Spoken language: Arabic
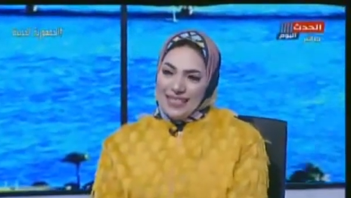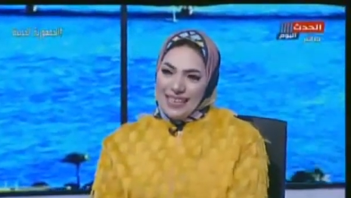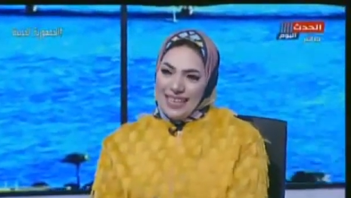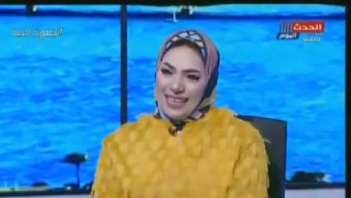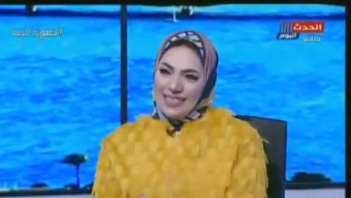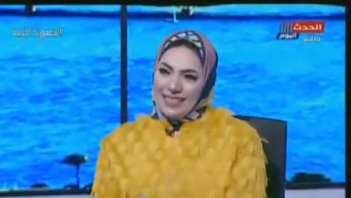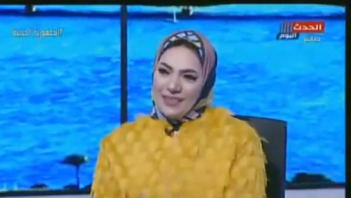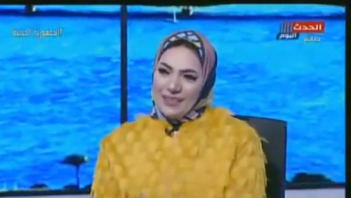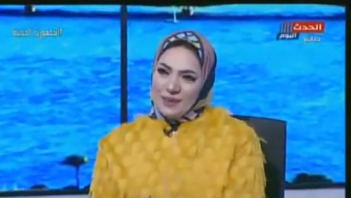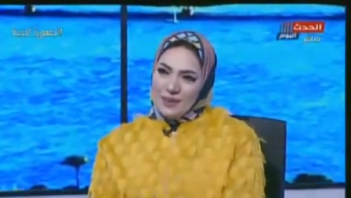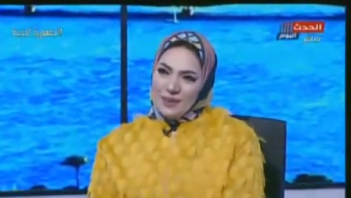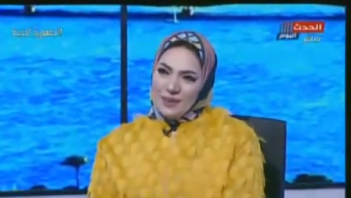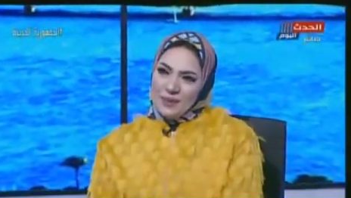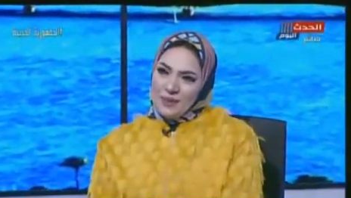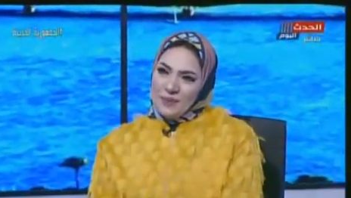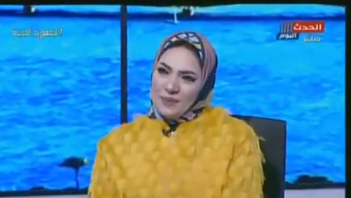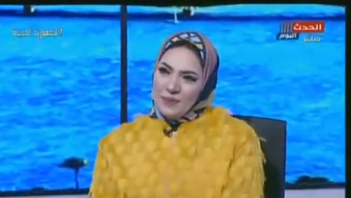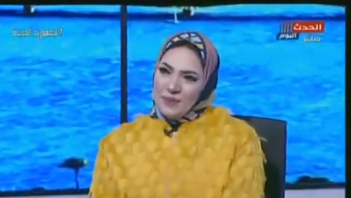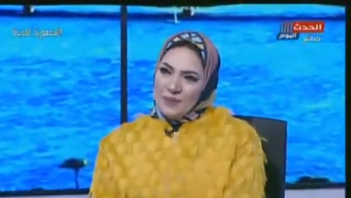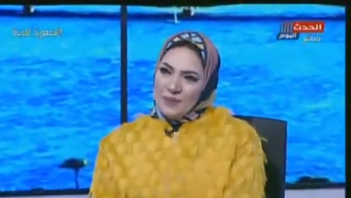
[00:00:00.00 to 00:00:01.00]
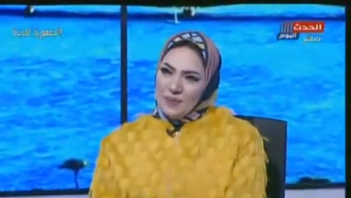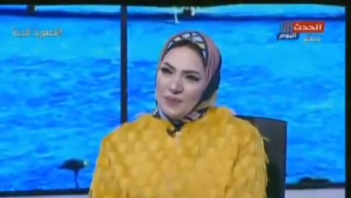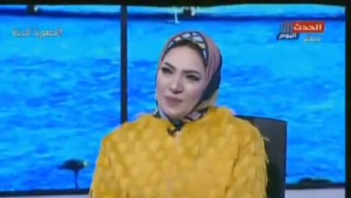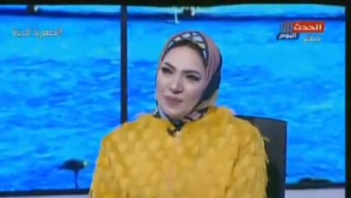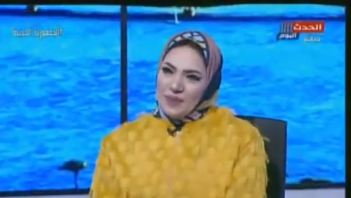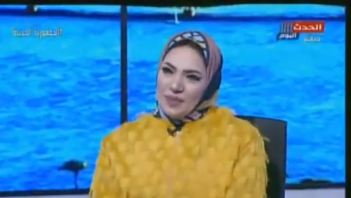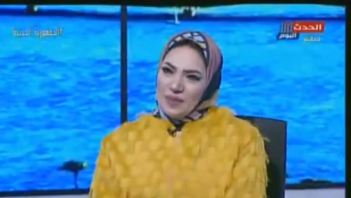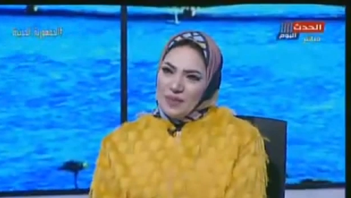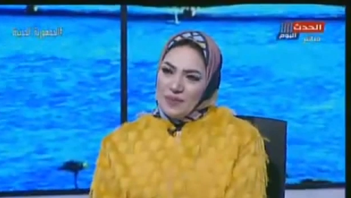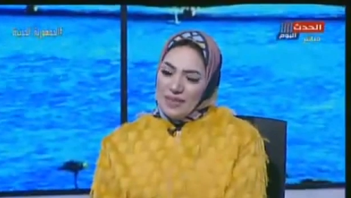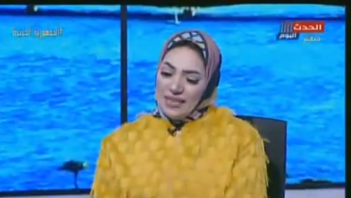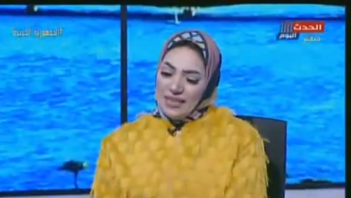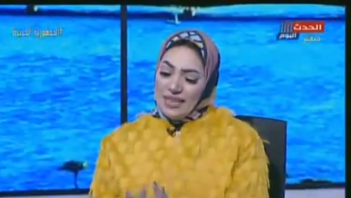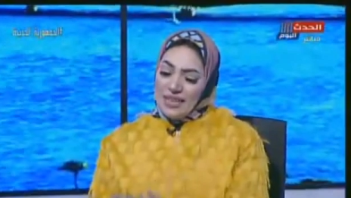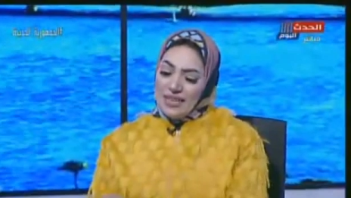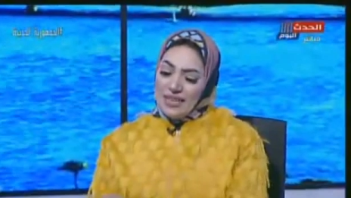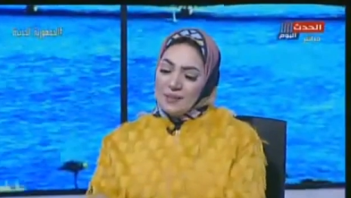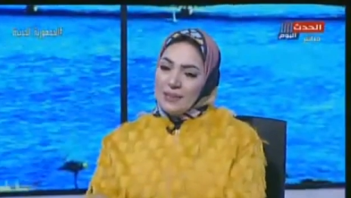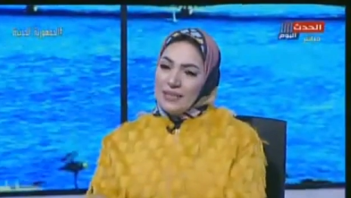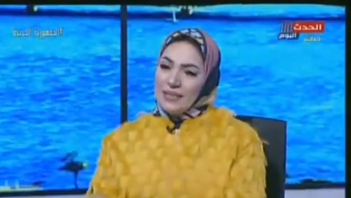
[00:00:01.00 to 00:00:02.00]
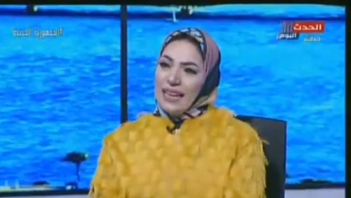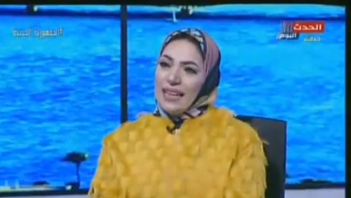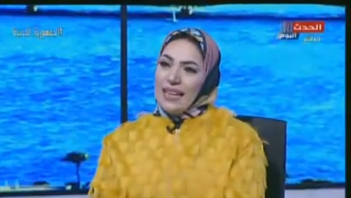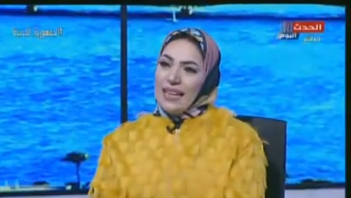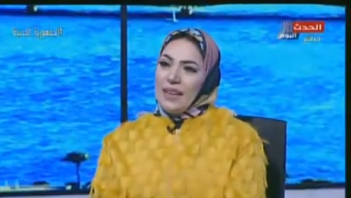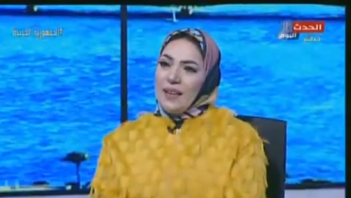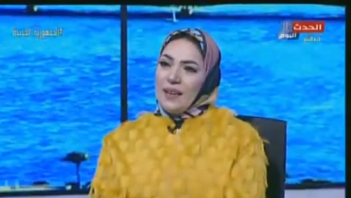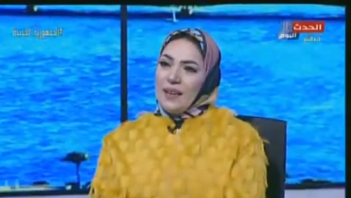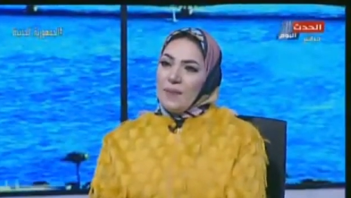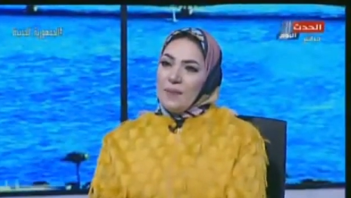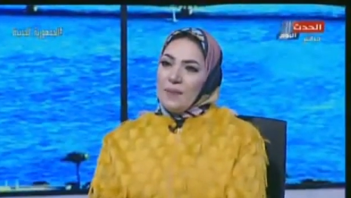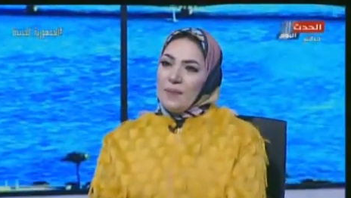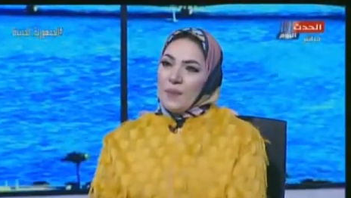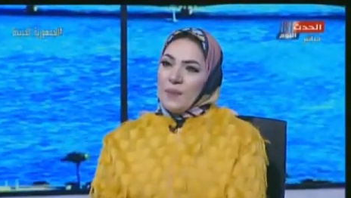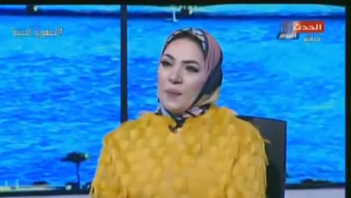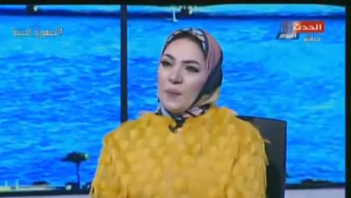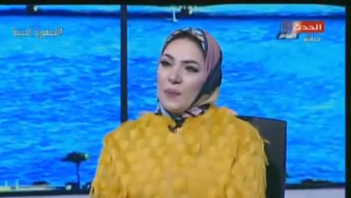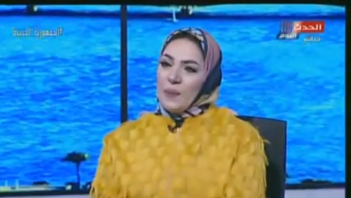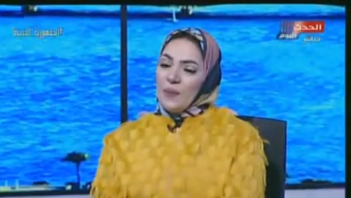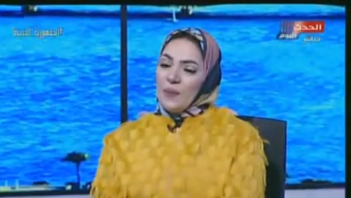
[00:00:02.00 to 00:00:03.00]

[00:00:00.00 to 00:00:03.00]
وممكن تقلده من كل الناس بتاعت